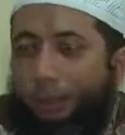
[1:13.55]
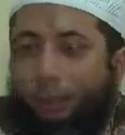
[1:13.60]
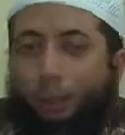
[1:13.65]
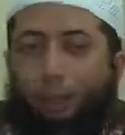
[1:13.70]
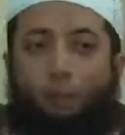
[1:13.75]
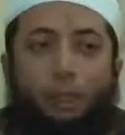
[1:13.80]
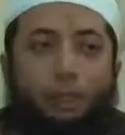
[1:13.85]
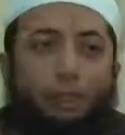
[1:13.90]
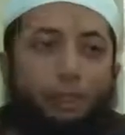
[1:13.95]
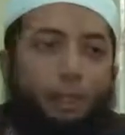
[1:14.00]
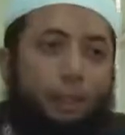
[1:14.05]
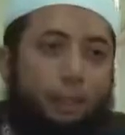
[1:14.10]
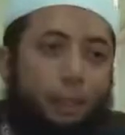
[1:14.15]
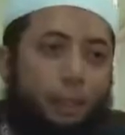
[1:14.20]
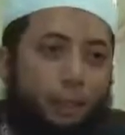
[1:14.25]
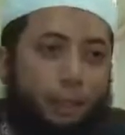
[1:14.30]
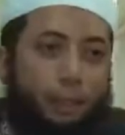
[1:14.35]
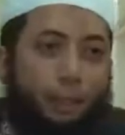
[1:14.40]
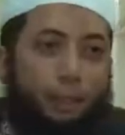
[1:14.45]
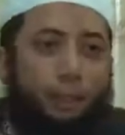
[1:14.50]
lalu dia
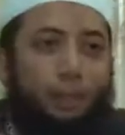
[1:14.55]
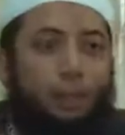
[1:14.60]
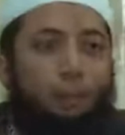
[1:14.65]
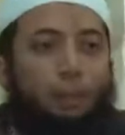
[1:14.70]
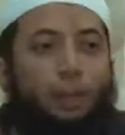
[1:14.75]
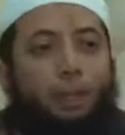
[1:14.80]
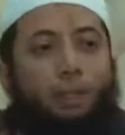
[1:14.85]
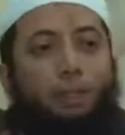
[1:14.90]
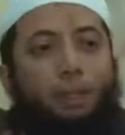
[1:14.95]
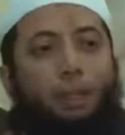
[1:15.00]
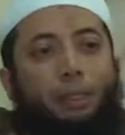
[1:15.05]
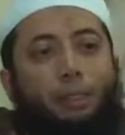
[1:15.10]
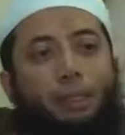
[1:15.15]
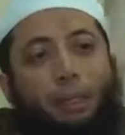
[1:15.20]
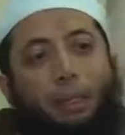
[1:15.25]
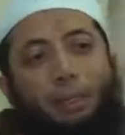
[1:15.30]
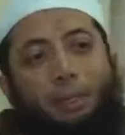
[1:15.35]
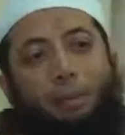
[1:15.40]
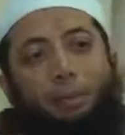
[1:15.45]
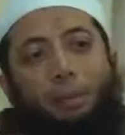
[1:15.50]
tanya kira-kira bagaimana
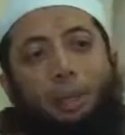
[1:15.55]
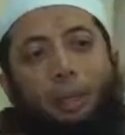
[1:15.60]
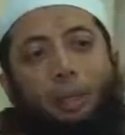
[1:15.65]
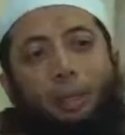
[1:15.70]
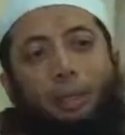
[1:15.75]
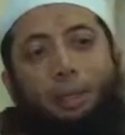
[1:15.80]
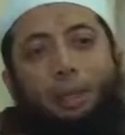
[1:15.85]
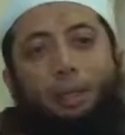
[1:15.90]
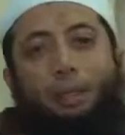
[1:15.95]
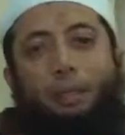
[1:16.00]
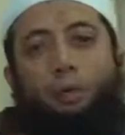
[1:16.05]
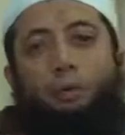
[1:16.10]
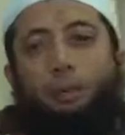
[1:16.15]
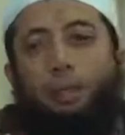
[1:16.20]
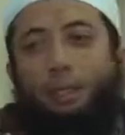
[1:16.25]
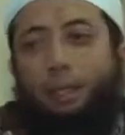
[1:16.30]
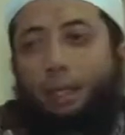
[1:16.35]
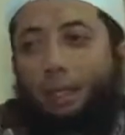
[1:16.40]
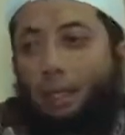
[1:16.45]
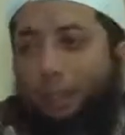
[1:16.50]
caranya mengalihkan
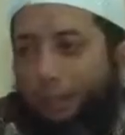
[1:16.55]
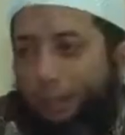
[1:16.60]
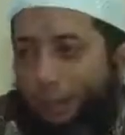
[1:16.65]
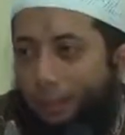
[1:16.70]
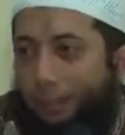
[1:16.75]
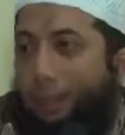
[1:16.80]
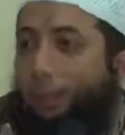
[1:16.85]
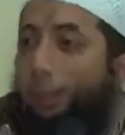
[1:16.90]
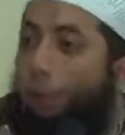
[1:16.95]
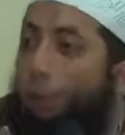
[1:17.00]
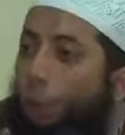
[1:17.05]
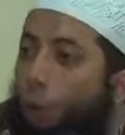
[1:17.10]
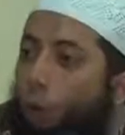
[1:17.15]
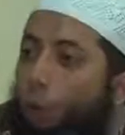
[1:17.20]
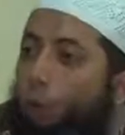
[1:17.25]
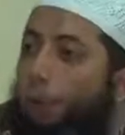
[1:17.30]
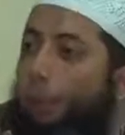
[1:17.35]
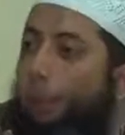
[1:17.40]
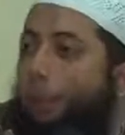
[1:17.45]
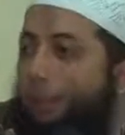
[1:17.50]
hobi saya ini saya memang
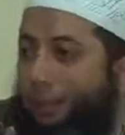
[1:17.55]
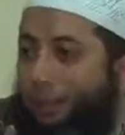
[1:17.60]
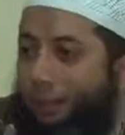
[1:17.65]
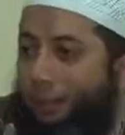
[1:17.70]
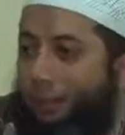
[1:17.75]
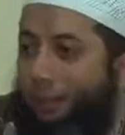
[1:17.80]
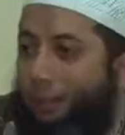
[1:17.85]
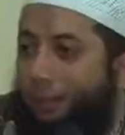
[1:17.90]
hobi di sini